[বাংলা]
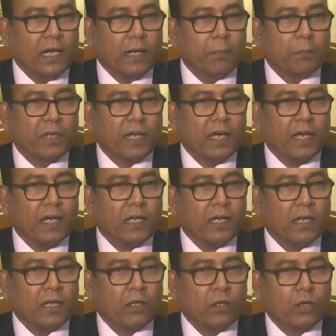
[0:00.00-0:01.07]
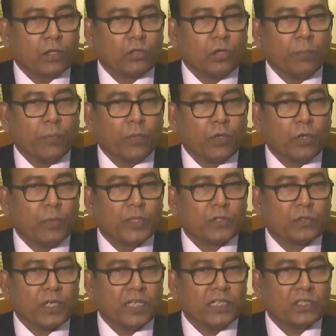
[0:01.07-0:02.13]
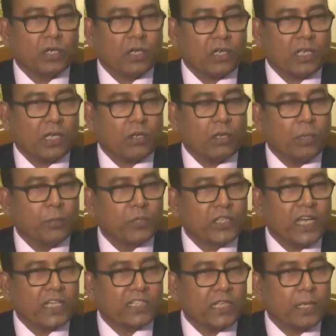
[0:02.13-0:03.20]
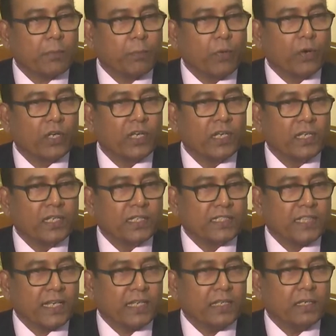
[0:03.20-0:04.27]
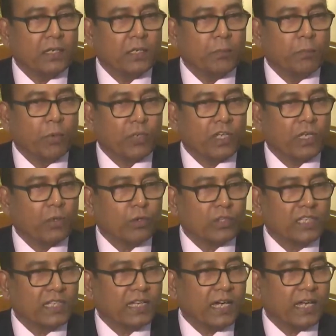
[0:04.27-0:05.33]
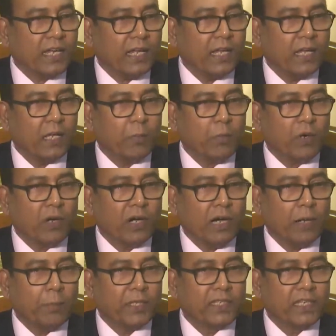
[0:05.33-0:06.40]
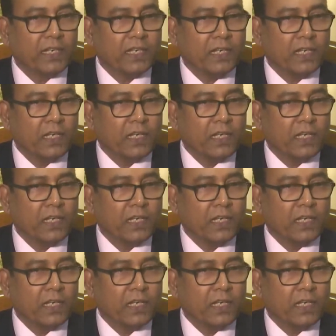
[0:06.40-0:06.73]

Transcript: আমরা গত পনেরো বছর এই সরকার ক্ষমতায় আসার পর সেই ভোটের অধিকার এবং আমাদের